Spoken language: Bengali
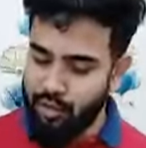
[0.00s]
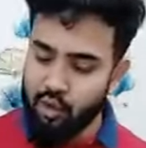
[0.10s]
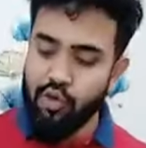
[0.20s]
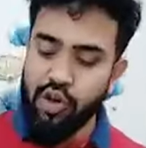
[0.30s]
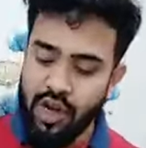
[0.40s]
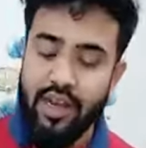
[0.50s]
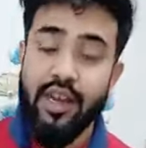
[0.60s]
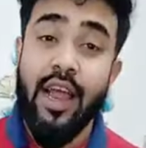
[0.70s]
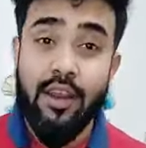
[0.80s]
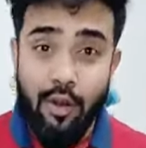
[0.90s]
হয় চুনরির
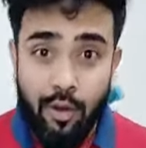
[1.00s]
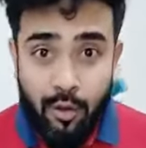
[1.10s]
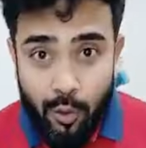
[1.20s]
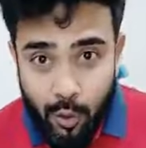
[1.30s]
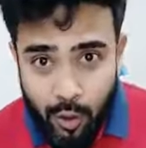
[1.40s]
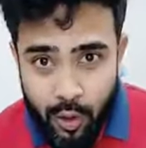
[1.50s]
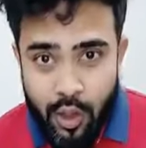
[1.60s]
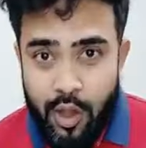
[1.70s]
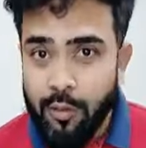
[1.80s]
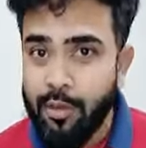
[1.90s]
একটা ক্যাটালগ করলো
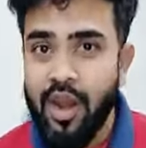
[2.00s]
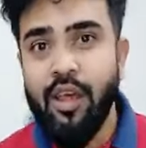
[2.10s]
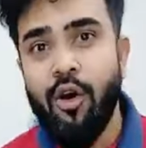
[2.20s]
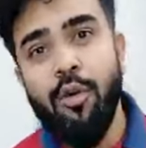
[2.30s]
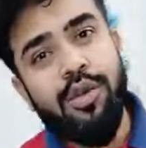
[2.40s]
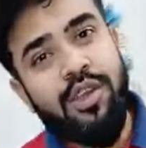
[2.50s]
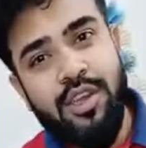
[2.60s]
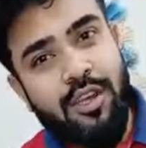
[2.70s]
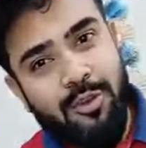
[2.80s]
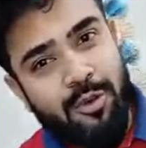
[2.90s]
মানে
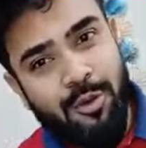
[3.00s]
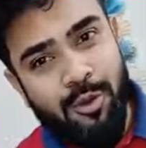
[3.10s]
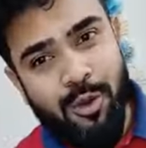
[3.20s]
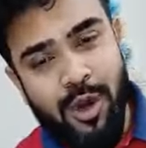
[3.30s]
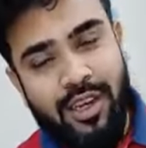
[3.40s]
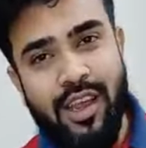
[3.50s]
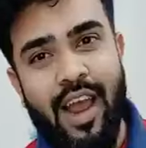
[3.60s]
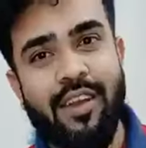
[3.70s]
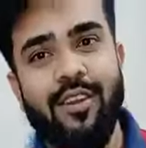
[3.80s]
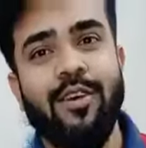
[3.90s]
অবিশ্বাস্য সুন্দর একটা
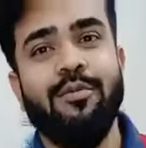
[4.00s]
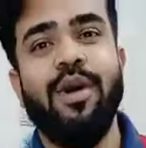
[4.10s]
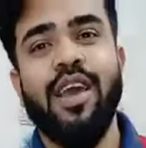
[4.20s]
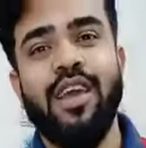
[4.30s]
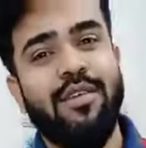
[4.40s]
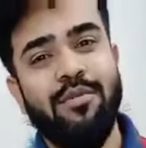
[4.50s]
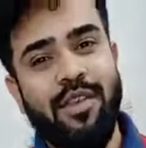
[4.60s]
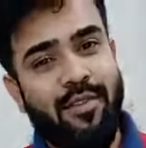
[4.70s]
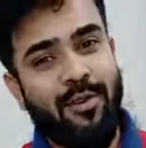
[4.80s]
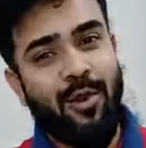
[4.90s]
ক্যাটালগ ভাই এটা
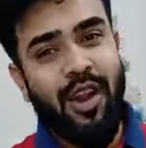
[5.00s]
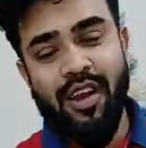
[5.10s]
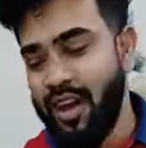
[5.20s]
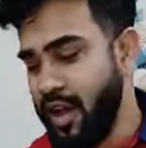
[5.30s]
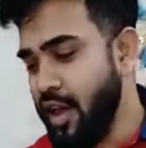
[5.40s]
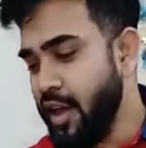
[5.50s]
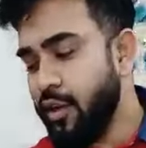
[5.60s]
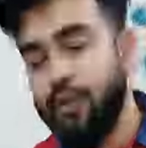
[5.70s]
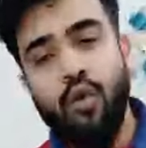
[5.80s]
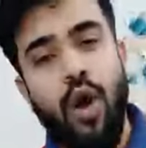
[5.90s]
মিস করেন না
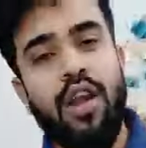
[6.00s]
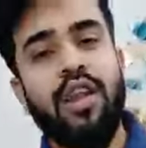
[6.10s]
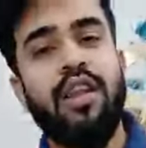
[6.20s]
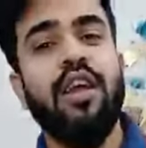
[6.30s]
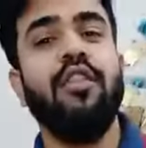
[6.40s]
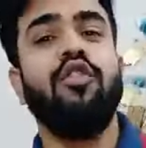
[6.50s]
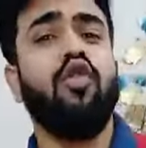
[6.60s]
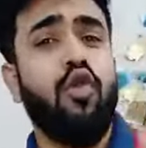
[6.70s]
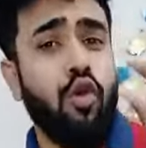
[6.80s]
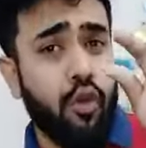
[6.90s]
কোয়ান্টিটি কিন্তু
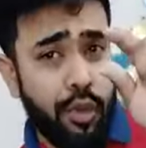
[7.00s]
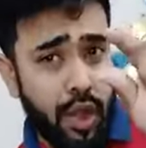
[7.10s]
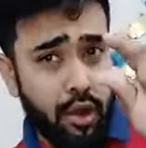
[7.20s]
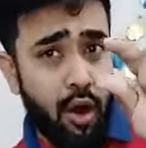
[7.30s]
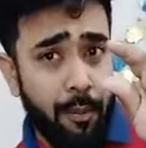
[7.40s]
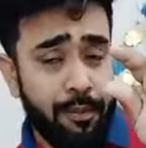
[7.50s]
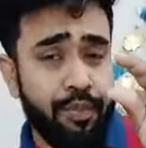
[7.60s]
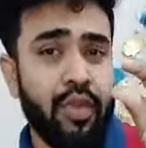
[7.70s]
খুবই কম